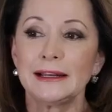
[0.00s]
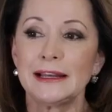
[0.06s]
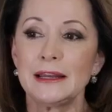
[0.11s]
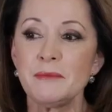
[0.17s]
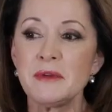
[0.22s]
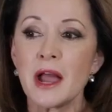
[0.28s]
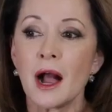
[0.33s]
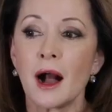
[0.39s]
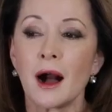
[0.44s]
Для
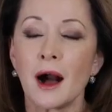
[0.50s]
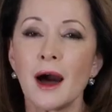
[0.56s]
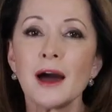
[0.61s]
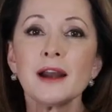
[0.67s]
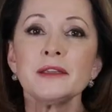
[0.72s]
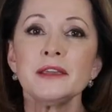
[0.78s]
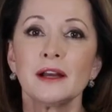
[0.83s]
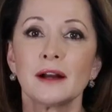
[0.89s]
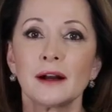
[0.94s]
меня
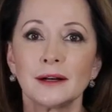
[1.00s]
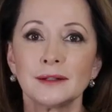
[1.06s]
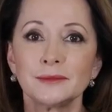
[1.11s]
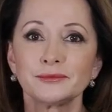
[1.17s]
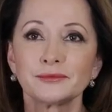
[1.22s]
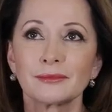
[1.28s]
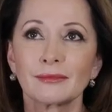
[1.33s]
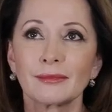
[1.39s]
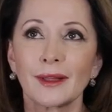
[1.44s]
арника –
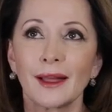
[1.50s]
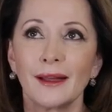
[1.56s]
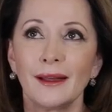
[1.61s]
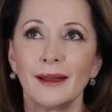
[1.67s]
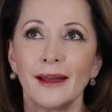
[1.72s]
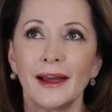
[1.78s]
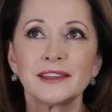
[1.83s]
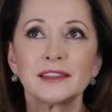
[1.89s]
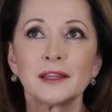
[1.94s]

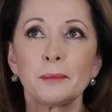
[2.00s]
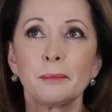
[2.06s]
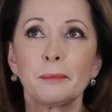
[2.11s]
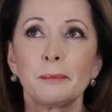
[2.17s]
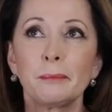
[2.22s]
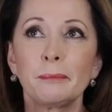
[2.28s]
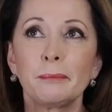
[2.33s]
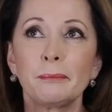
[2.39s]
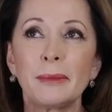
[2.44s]
это
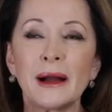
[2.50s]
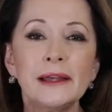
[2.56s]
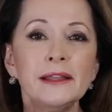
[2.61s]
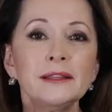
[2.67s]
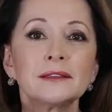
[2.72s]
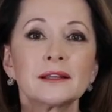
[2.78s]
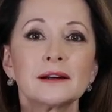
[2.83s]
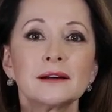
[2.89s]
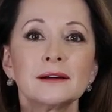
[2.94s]

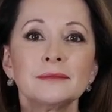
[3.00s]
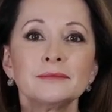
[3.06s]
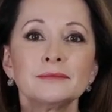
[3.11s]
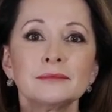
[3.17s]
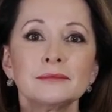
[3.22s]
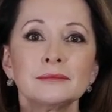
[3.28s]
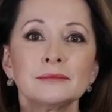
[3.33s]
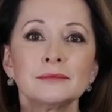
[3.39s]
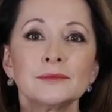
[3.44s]
палитра
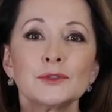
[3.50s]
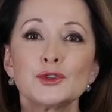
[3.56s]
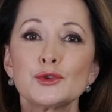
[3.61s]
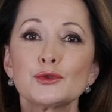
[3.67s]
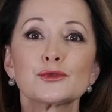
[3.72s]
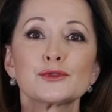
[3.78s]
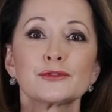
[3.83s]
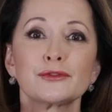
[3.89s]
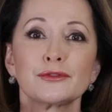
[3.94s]

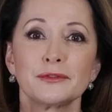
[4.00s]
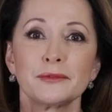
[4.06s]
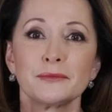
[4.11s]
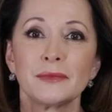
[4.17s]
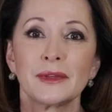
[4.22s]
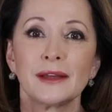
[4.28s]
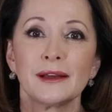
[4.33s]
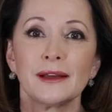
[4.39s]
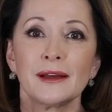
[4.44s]
чувств,
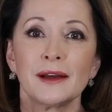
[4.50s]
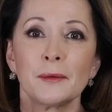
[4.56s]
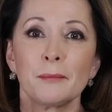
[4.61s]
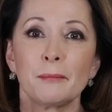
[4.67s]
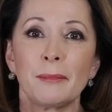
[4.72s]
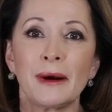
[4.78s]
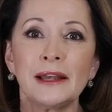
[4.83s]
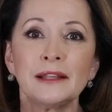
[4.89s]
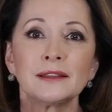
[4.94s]

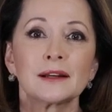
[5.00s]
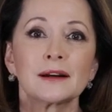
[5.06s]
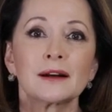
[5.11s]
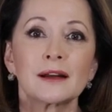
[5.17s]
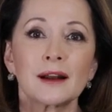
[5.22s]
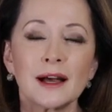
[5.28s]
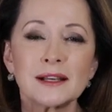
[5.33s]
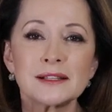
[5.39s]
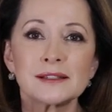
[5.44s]
палитра
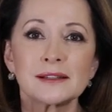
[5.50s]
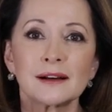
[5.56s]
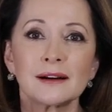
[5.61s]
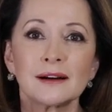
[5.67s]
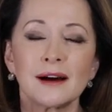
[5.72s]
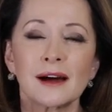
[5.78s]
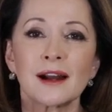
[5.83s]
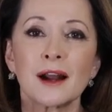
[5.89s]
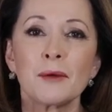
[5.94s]

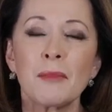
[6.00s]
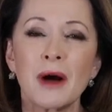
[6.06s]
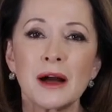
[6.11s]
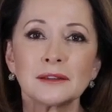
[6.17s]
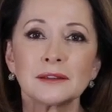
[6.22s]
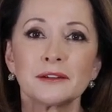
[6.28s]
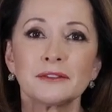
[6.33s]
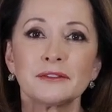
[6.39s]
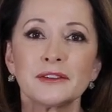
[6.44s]
красок,
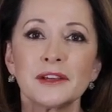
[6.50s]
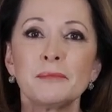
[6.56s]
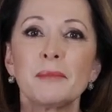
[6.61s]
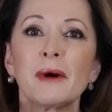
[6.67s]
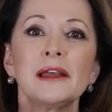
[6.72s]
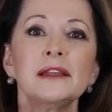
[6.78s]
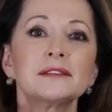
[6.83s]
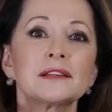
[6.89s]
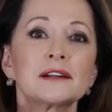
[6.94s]
ароматов и
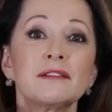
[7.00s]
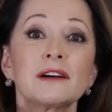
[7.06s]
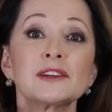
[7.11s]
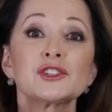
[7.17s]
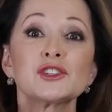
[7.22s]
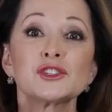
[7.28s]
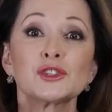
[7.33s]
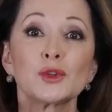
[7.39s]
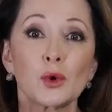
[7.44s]
палитра
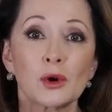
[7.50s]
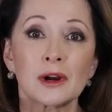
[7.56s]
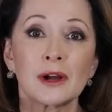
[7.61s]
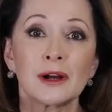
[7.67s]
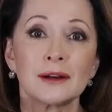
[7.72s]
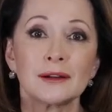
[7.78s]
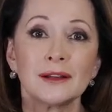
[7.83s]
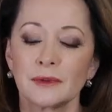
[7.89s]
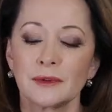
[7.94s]

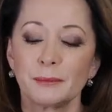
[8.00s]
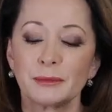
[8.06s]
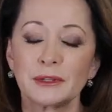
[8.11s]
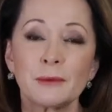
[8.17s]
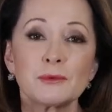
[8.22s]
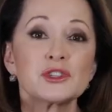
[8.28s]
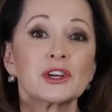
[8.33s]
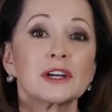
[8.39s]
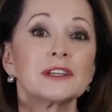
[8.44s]
восторга.
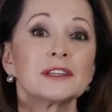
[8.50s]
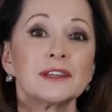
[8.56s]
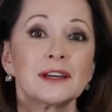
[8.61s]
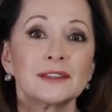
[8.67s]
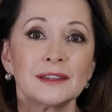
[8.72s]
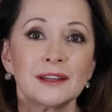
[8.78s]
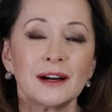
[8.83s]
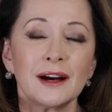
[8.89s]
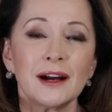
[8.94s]
Потому что когда ты
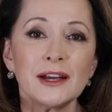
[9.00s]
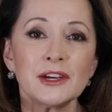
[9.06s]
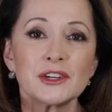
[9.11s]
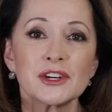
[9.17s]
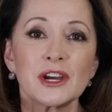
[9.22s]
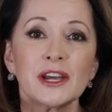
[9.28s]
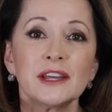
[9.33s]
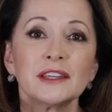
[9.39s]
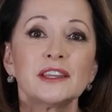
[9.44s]

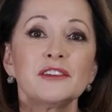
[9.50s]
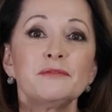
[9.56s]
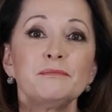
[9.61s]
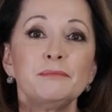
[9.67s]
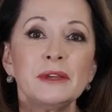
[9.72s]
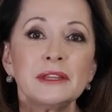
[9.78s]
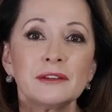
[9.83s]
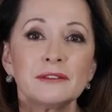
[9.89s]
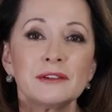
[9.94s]
отдыхаешь, ты
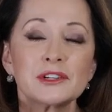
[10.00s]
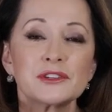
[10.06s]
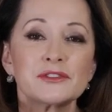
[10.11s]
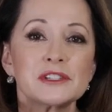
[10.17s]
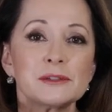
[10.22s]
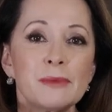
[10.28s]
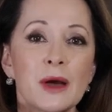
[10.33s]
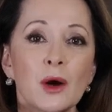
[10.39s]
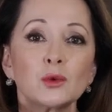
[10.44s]
впитываешь в
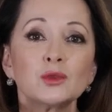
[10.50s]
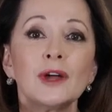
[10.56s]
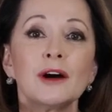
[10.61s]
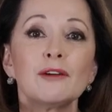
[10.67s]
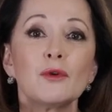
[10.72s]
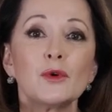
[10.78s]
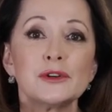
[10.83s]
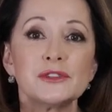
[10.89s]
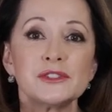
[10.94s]
себя
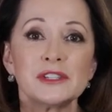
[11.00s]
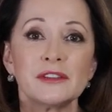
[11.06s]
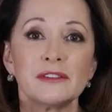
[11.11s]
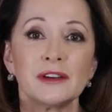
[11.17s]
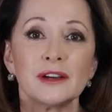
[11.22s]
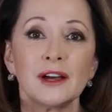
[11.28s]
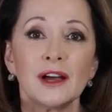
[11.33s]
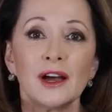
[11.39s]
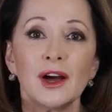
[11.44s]

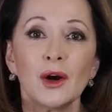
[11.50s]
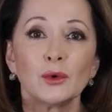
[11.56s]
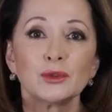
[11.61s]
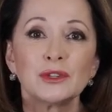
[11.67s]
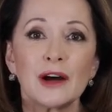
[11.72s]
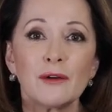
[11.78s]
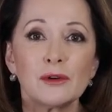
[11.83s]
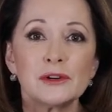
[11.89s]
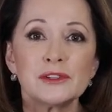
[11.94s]
удовольствие.
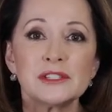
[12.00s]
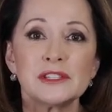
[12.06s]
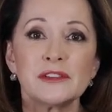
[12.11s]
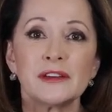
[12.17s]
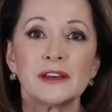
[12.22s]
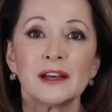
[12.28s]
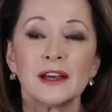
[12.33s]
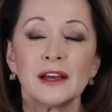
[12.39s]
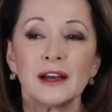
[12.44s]

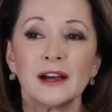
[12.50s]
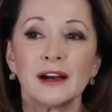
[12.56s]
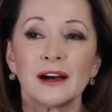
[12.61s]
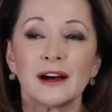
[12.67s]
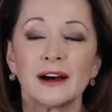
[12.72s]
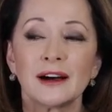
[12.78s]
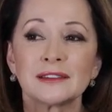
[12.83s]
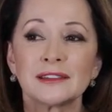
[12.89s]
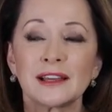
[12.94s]
Удовольствие
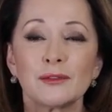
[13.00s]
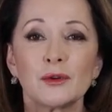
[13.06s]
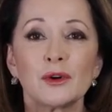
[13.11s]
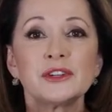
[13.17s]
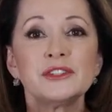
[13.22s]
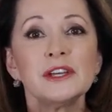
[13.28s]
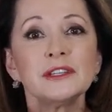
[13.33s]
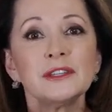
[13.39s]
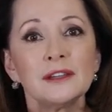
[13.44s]
а, того,
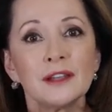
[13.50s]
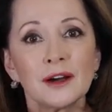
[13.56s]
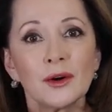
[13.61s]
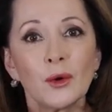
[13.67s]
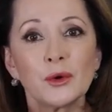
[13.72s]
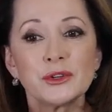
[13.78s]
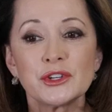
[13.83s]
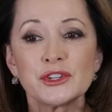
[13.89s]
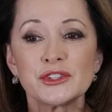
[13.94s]
где ты
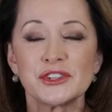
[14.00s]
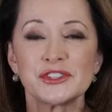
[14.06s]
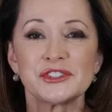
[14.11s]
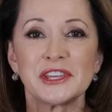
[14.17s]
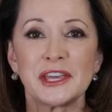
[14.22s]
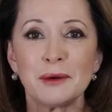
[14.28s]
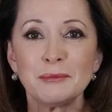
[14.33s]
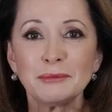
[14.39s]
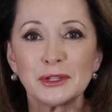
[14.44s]
находишься, с
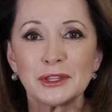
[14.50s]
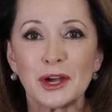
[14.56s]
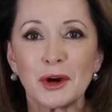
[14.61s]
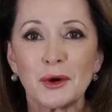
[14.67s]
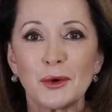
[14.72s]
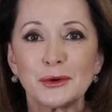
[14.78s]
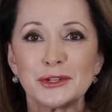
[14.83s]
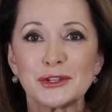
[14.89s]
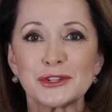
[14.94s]
кем ты
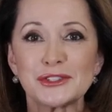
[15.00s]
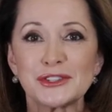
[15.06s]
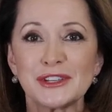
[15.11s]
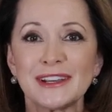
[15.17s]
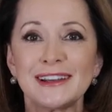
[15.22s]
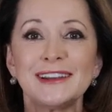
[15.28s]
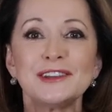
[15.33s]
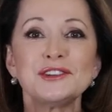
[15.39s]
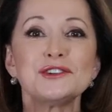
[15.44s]
находишься
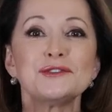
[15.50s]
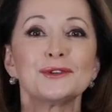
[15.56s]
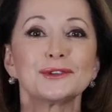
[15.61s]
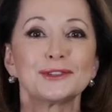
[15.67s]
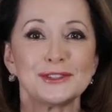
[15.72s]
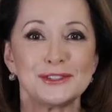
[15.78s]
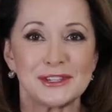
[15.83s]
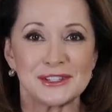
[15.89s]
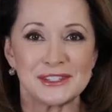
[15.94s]
и для чего
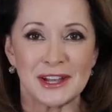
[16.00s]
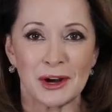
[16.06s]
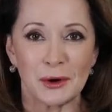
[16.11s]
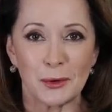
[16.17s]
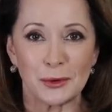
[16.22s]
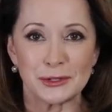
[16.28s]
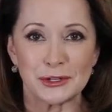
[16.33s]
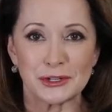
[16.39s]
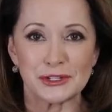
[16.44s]
ты здесь
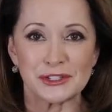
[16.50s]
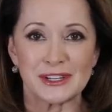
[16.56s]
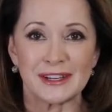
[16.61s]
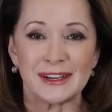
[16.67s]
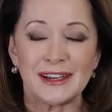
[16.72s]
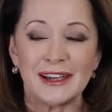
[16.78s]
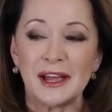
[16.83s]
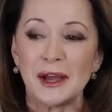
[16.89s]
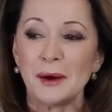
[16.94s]
находишься.
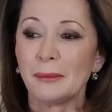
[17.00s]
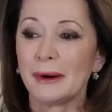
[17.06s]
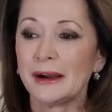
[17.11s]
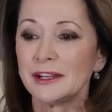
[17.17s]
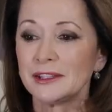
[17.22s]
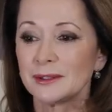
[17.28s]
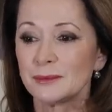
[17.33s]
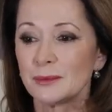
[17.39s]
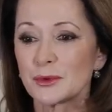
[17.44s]

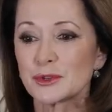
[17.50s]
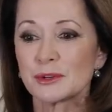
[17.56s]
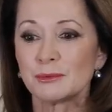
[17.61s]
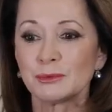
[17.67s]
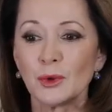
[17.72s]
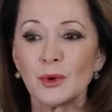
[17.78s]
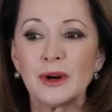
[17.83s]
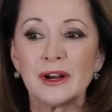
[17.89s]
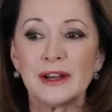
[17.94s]
Поэтому уже
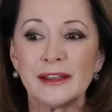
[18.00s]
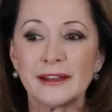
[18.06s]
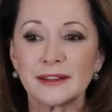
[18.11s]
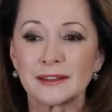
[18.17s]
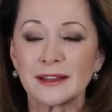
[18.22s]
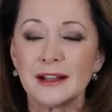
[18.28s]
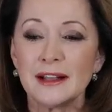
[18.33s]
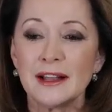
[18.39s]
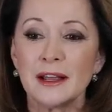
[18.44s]
много
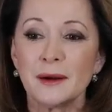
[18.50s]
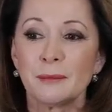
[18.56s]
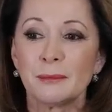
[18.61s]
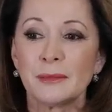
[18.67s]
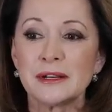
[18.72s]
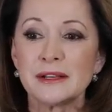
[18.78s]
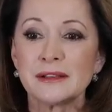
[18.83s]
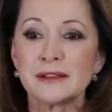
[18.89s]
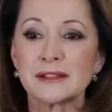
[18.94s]
лет
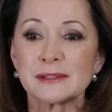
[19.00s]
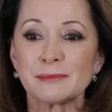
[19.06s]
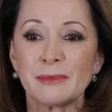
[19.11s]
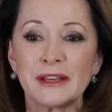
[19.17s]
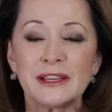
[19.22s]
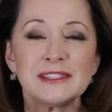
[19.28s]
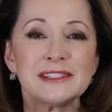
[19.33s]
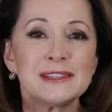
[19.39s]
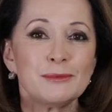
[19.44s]
мы с
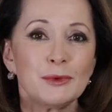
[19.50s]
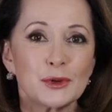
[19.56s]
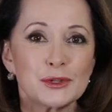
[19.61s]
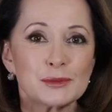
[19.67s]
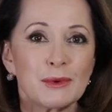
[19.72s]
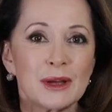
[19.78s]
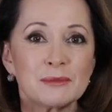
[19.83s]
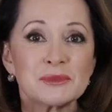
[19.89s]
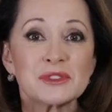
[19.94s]
моей семьей,
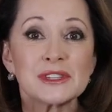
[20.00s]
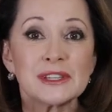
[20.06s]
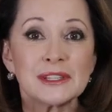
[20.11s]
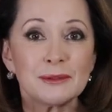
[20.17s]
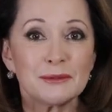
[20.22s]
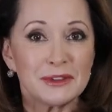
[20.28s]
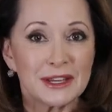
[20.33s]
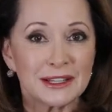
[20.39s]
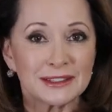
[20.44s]
с моим
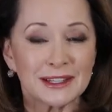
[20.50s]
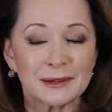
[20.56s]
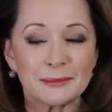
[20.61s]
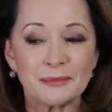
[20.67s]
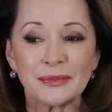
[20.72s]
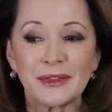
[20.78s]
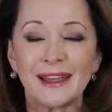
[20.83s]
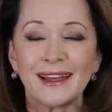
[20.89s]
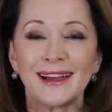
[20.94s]
сыном
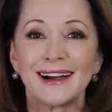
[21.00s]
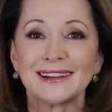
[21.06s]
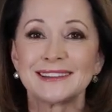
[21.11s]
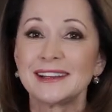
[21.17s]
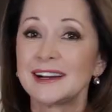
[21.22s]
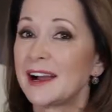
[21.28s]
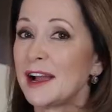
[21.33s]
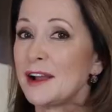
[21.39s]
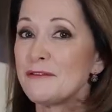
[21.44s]
Виктором
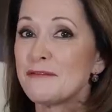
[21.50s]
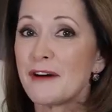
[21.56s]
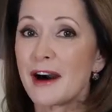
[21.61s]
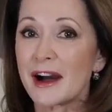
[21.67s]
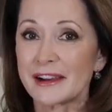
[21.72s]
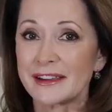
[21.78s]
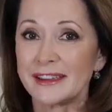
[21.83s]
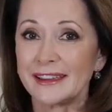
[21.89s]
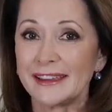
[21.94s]
отдыхаем в
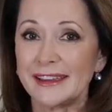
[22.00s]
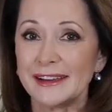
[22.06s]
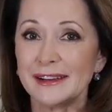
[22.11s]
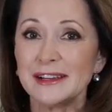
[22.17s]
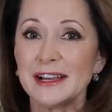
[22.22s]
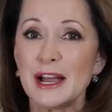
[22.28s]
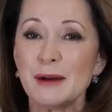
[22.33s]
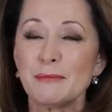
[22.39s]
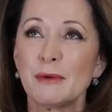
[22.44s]
Арнике.
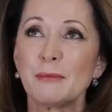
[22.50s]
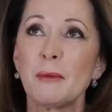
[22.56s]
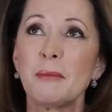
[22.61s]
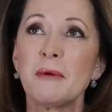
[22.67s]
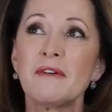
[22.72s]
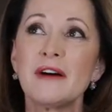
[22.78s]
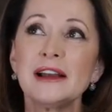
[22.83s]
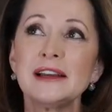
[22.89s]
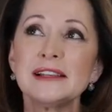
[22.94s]
Мы
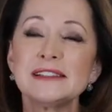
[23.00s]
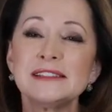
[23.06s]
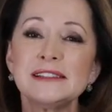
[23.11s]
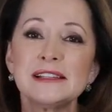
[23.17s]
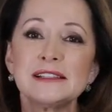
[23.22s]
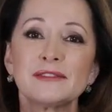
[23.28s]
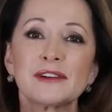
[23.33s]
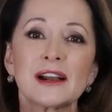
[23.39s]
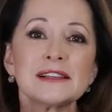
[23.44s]
побывали
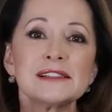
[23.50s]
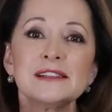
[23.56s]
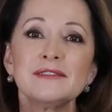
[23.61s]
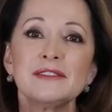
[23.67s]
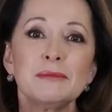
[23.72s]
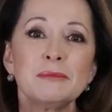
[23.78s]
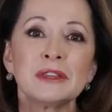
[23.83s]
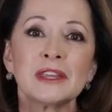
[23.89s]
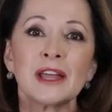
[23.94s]
здесь в разные
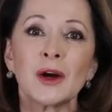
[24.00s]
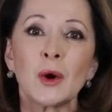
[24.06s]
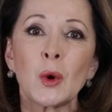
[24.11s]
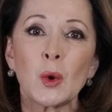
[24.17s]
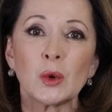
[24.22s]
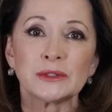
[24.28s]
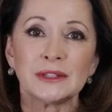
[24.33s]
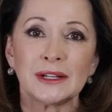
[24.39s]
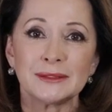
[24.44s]
времена
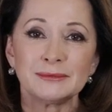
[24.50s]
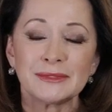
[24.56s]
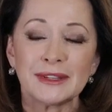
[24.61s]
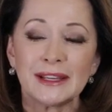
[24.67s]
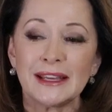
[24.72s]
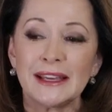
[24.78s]
года.